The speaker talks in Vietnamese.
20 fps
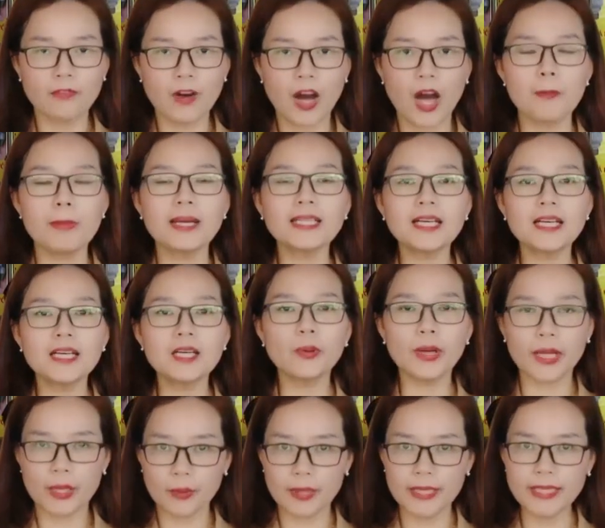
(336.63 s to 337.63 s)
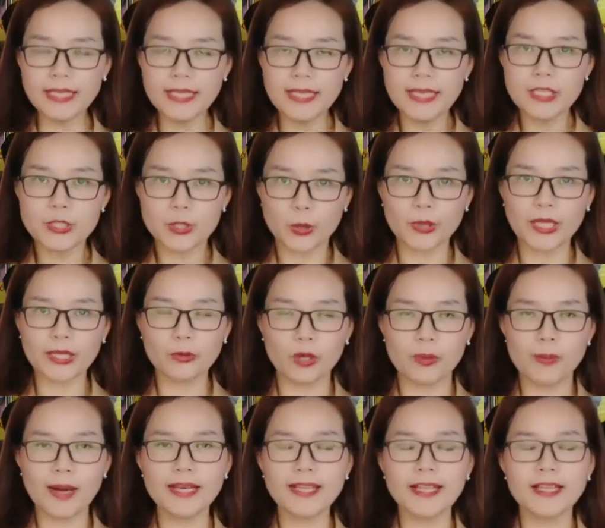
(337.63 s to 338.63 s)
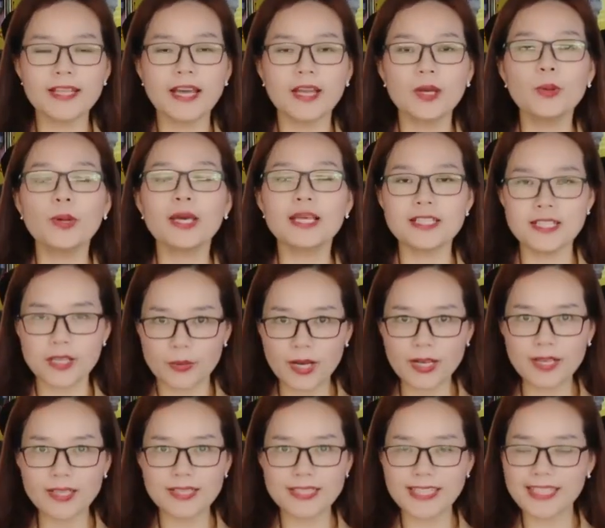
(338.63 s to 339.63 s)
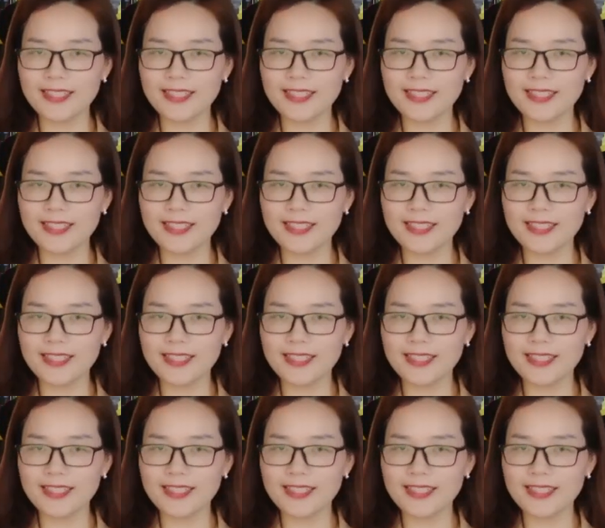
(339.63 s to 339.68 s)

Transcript: Phó Bí thư huyện ủy, Chủ tịch Ủy ban Nhân dân huyện Châu Đức.